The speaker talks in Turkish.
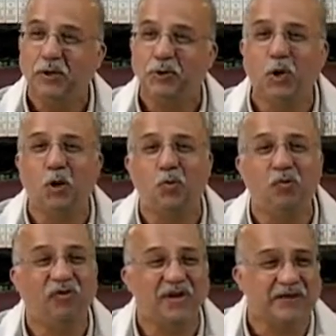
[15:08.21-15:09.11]
çok
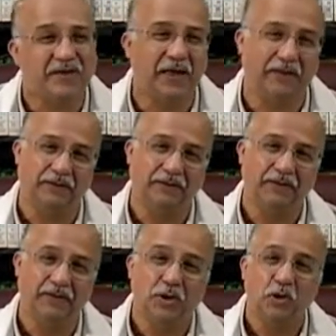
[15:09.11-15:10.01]
mufassal
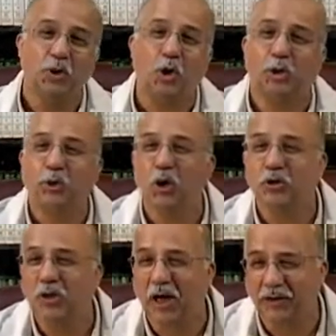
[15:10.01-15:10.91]
çok
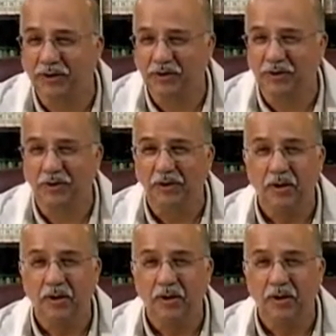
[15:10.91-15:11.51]
göz alıcı,